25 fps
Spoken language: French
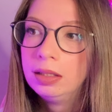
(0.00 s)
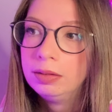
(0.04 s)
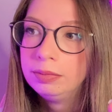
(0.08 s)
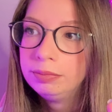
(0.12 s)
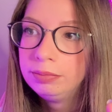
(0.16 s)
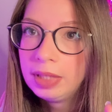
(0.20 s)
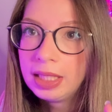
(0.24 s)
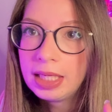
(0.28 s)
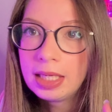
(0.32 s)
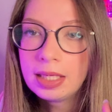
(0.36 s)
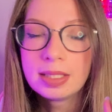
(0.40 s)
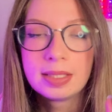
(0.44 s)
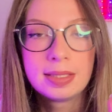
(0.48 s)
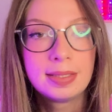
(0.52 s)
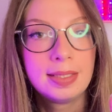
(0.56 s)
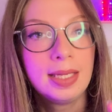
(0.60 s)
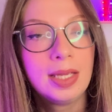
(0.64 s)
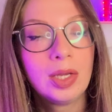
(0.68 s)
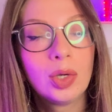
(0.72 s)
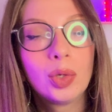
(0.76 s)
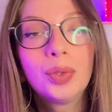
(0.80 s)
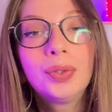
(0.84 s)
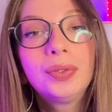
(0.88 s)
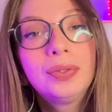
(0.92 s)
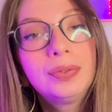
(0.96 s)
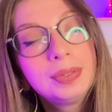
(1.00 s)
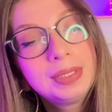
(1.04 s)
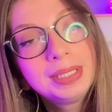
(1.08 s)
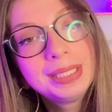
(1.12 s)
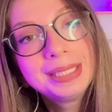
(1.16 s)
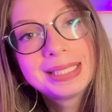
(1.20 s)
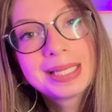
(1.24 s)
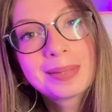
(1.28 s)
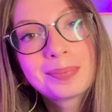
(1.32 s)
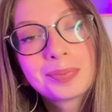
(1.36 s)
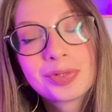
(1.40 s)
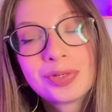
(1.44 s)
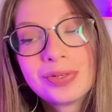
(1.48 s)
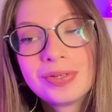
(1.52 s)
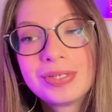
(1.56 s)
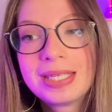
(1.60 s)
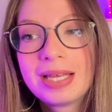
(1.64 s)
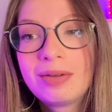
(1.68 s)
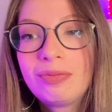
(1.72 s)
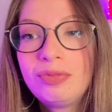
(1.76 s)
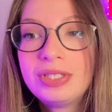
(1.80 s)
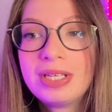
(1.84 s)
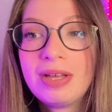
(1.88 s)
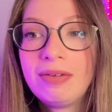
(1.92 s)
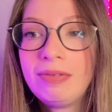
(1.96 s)
Mais c'est aussi simple que ça,
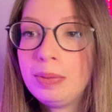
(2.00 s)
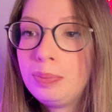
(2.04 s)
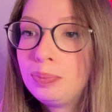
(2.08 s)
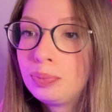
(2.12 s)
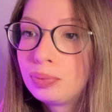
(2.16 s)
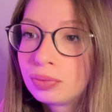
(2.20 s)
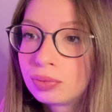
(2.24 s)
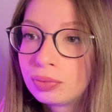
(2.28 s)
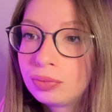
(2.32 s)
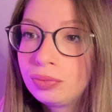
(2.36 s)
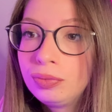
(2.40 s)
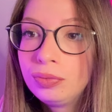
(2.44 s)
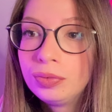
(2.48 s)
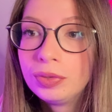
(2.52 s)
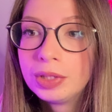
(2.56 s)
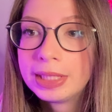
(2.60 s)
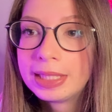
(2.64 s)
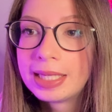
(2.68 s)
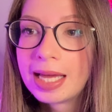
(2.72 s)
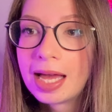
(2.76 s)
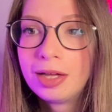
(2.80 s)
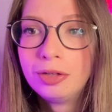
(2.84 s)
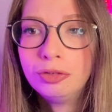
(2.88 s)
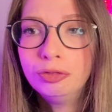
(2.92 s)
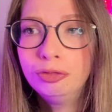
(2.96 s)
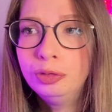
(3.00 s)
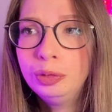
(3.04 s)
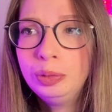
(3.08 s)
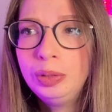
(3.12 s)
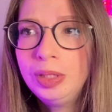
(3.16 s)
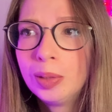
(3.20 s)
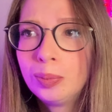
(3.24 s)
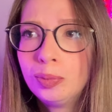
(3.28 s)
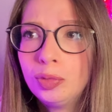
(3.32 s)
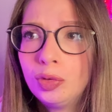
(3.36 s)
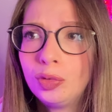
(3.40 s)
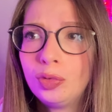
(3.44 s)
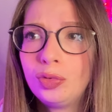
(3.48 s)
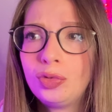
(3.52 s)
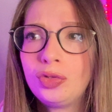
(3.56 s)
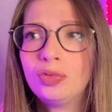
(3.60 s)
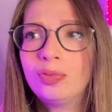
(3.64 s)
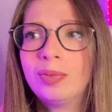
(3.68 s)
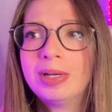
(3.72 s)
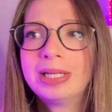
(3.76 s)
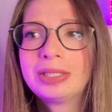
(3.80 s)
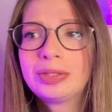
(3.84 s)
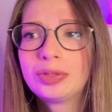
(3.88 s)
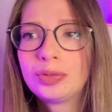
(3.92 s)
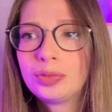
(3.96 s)
vous avez plus qu'à venir me
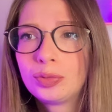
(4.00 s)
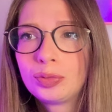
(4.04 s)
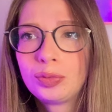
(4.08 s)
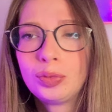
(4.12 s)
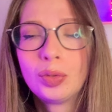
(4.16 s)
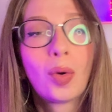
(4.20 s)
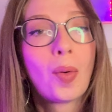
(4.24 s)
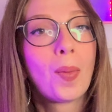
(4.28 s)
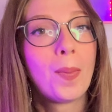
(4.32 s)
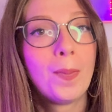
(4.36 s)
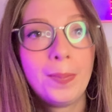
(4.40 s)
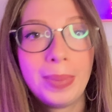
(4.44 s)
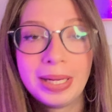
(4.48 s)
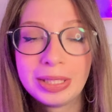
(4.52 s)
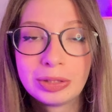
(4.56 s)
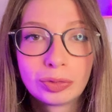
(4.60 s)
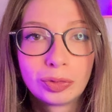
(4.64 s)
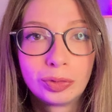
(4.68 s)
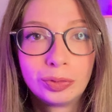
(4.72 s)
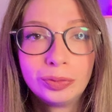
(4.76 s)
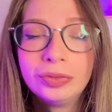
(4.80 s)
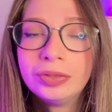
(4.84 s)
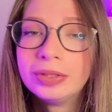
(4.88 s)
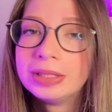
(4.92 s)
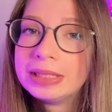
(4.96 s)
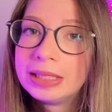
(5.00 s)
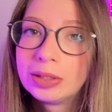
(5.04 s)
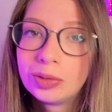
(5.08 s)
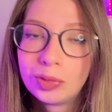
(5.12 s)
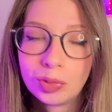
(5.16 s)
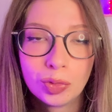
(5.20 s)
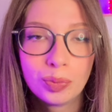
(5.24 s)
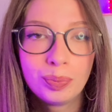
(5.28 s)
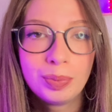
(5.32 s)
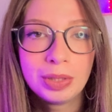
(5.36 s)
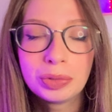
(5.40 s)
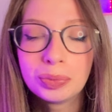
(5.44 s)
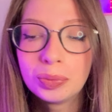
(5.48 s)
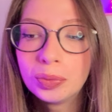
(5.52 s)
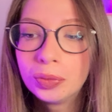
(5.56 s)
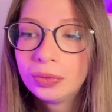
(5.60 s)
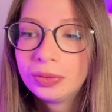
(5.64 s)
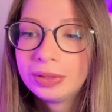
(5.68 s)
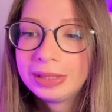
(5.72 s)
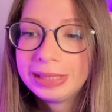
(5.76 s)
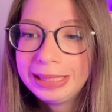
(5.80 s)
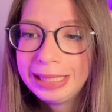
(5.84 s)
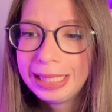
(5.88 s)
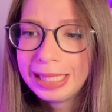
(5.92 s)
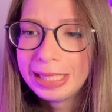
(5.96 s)
rejoindre sur Patreon, c'est complètement
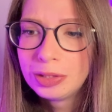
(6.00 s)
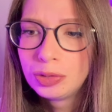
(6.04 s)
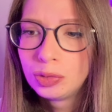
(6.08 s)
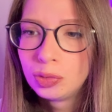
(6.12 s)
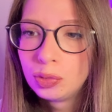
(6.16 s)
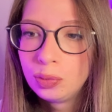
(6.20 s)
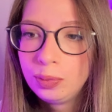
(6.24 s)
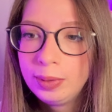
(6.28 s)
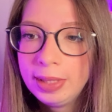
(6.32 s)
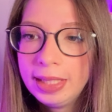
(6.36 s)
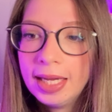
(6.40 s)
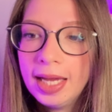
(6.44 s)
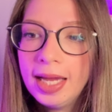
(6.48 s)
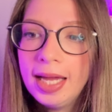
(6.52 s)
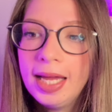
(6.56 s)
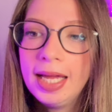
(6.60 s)
gratuit.